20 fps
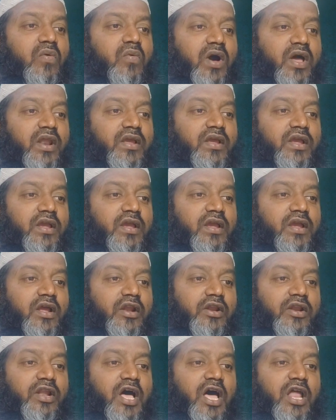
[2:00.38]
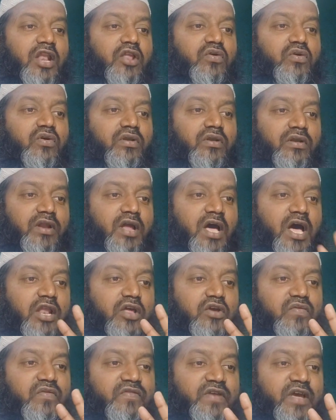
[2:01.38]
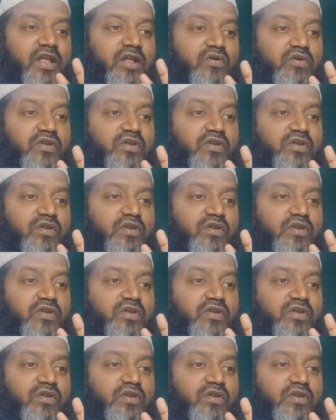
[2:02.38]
వారికి నాలుగు నాలుగు విషయాల